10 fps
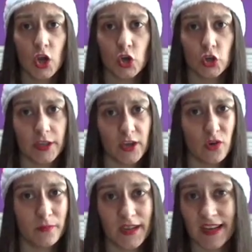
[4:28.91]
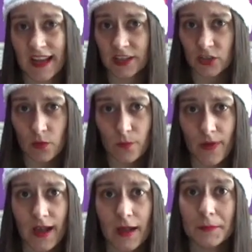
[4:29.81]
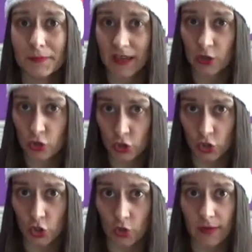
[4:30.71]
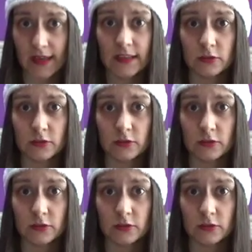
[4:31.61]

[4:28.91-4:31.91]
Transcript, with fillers: con lo de combinar ropa, mejor no, ¿vale?